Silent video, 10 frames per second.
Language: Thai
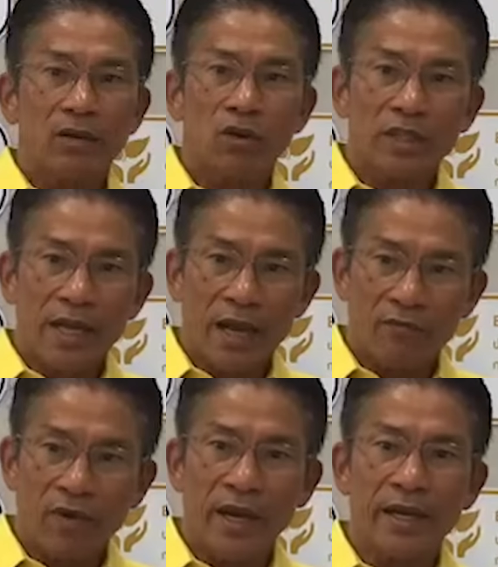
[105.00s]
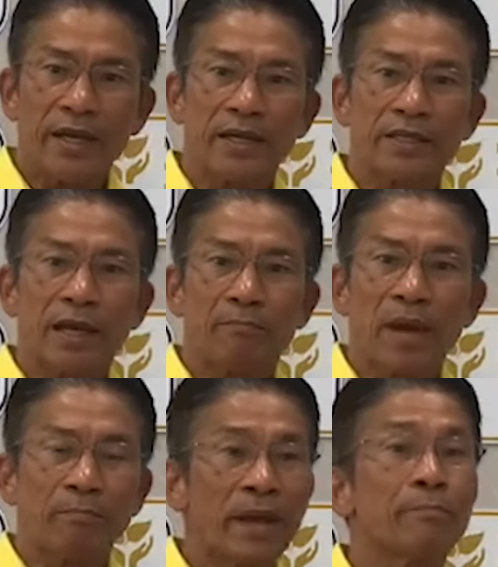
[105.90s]
การงดจ่ายไฟเนี่ยจะ
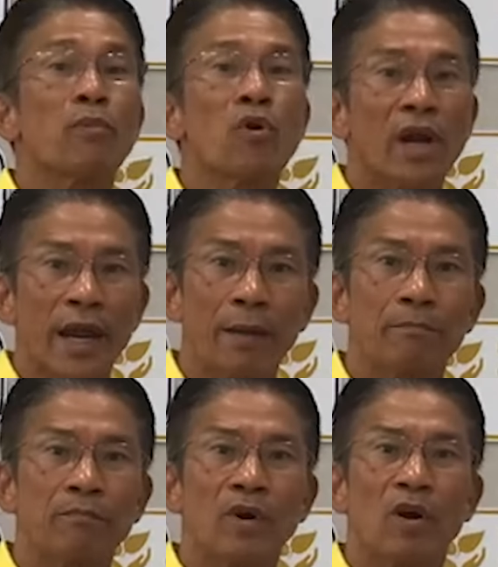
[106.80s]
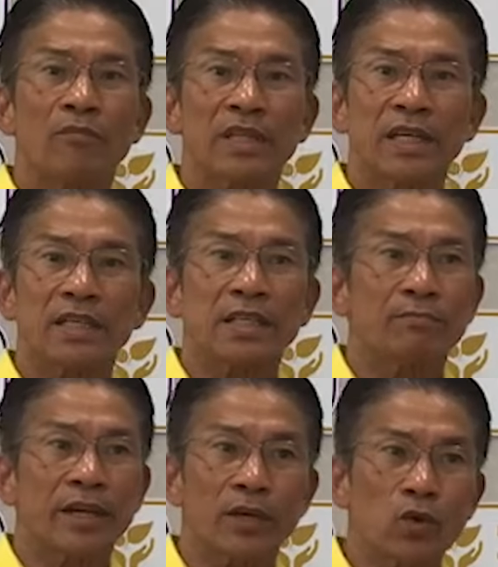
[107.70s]
มันเป็นโปรแกรมคอมพิวเตอร์
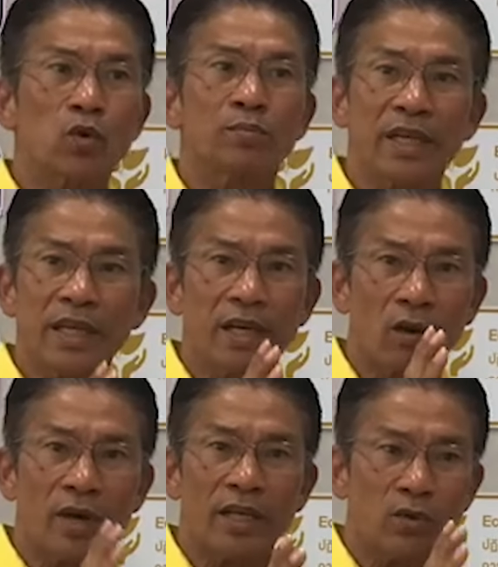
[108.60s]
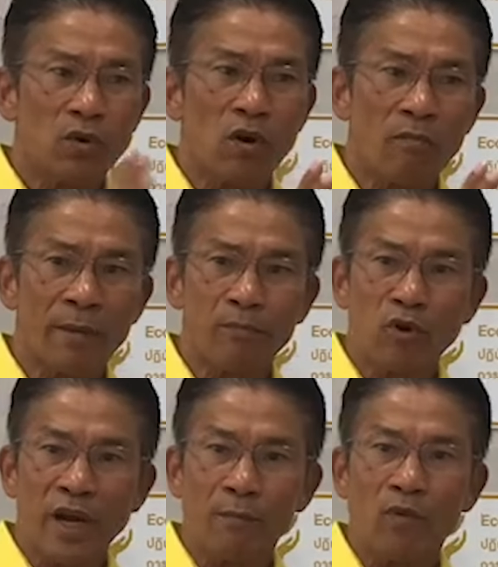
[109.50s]
สำเร็จรูปที่เราได้ถูกออกแบบ
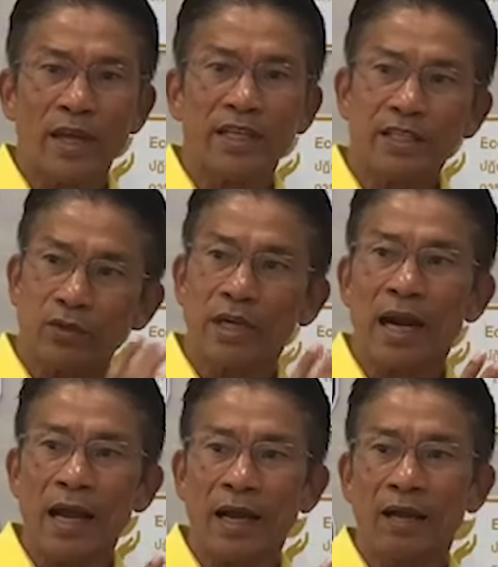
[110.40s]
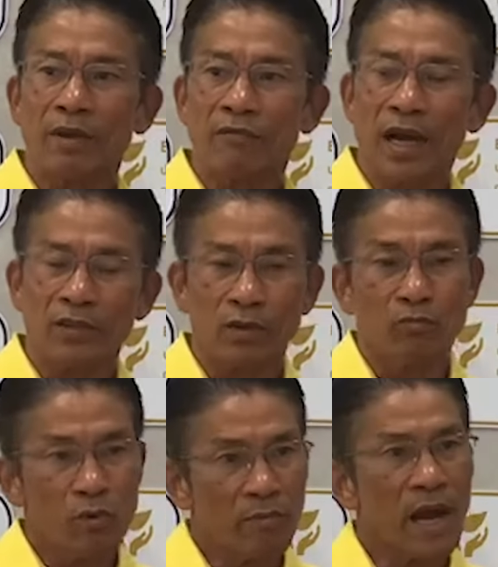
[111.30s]
โปรแกรมไว้ที่ส่วนกลางการไฟฟ้าส่
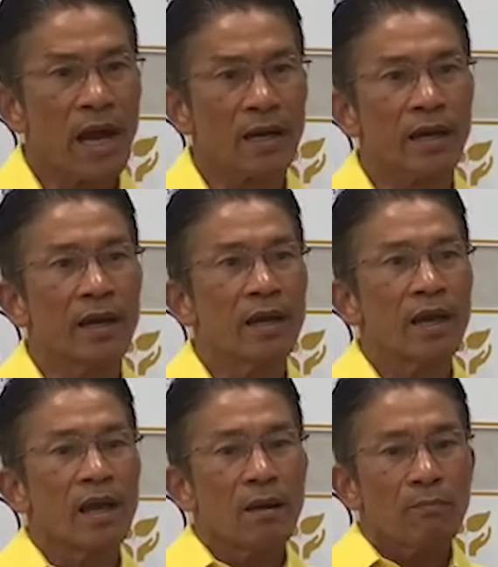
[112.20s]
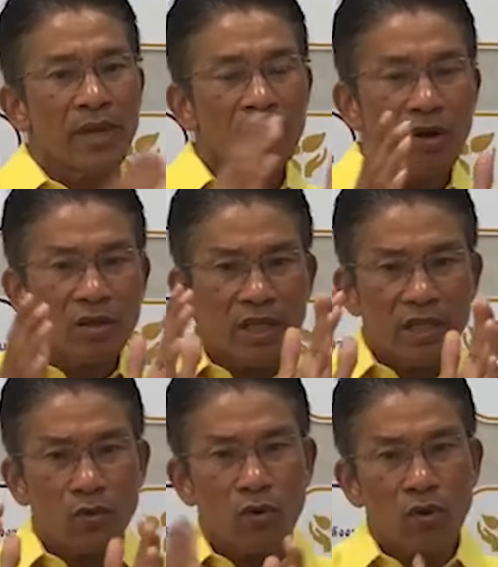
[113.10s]
วนภูมิภาคพี่น้อง
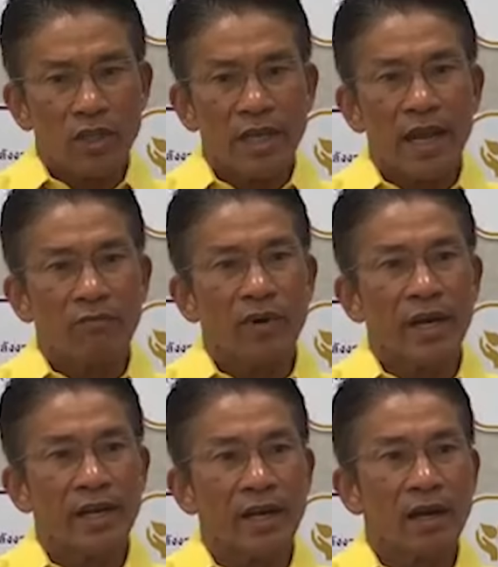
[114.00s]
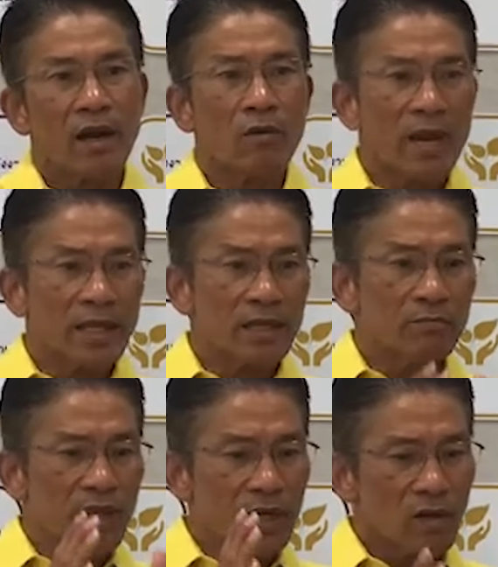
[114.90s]
ที่ถูกงดจ่ายไฟเนี่ยก็หมายถึ
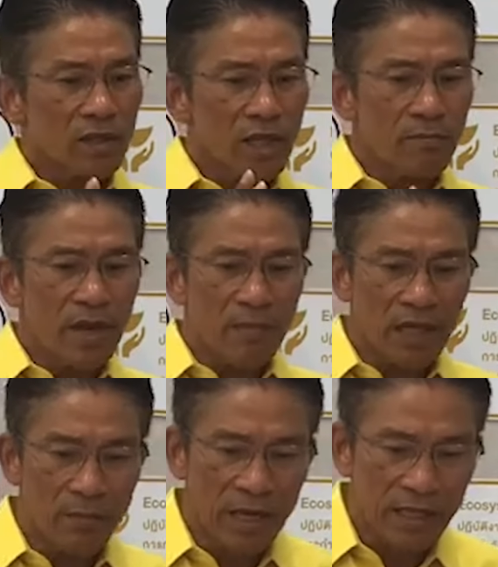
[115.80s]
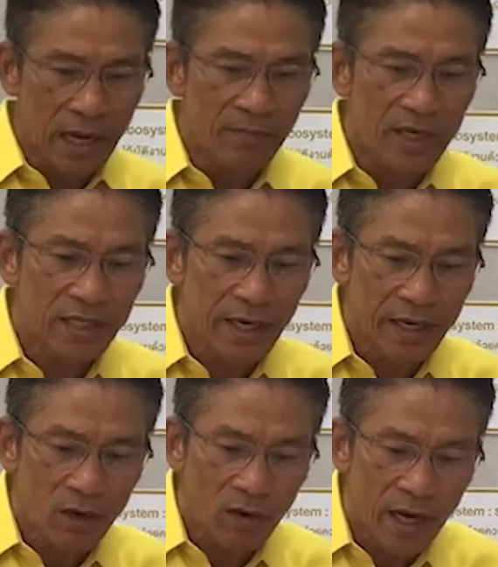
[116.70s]
งพี่น้องที่ไม่ปฏิบัติตามเงื่อนไข
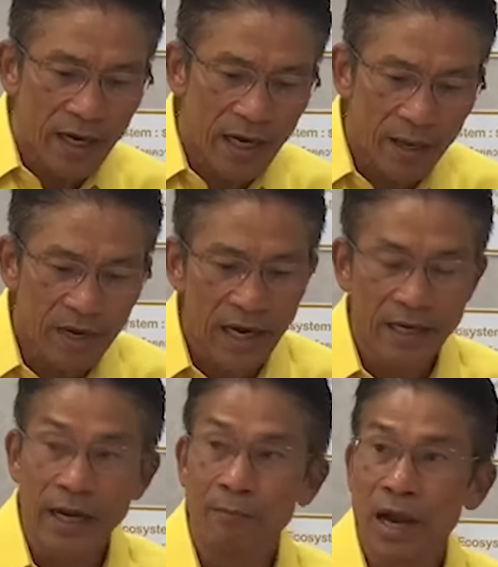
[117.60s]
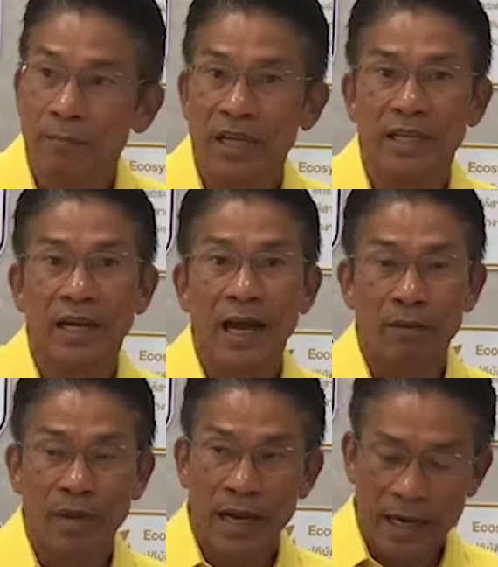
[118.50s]
ของคณะกรรมการกำกับกิจ
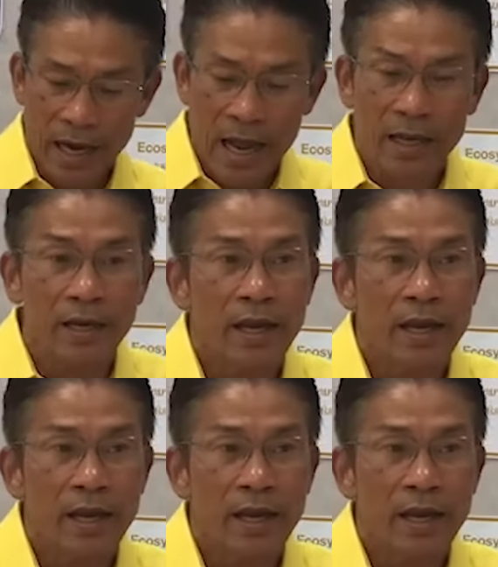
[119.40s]
การพลังงาน